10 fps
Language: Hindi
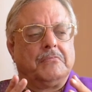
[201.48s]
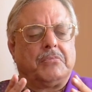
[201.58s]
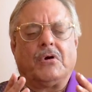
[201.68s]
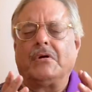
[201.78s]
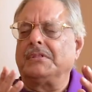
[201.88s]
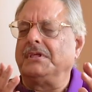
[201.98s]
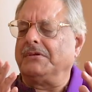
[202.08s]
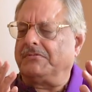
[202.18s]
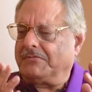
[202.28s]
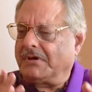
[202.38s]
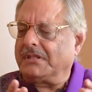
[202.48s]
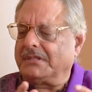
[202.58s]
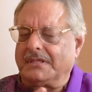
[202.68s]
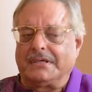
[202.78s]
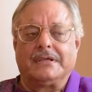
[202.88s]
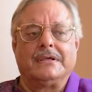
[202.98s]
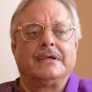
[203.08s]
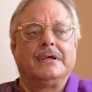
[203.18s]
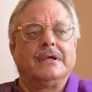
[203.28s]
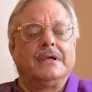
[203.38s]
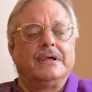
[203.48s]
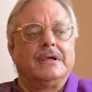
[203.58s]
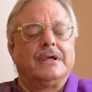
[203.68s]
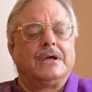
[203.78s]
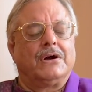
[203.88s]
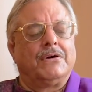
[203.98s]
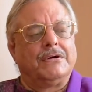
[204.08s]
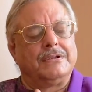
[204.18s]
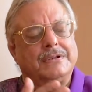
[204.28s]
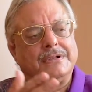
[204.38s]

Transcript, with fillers: बहुत ही विद्वान थे और